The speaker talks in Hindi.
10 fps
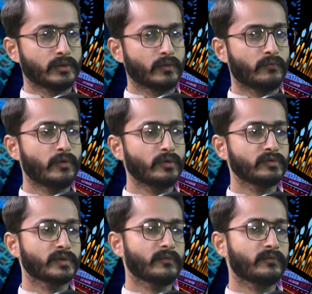तो वो
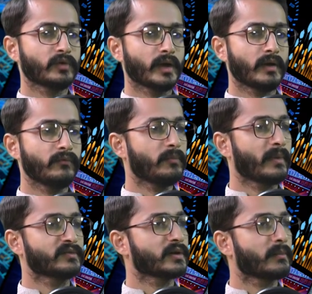सिर्फ जो है वो
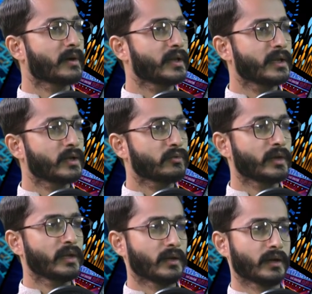पैसा कमाने के लिए तो
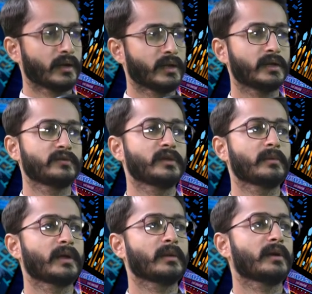नहीं कर रहा या किसी
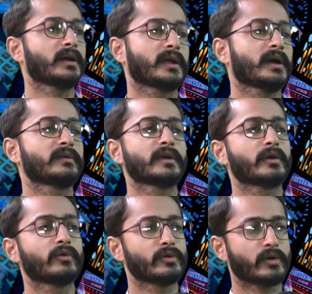के बारे में अगर कहा जाए कि
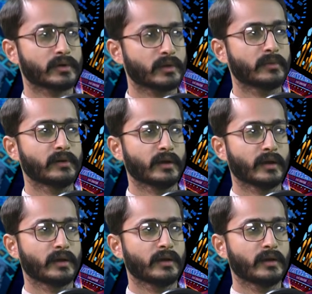कोई डॉक्टर बन रहा है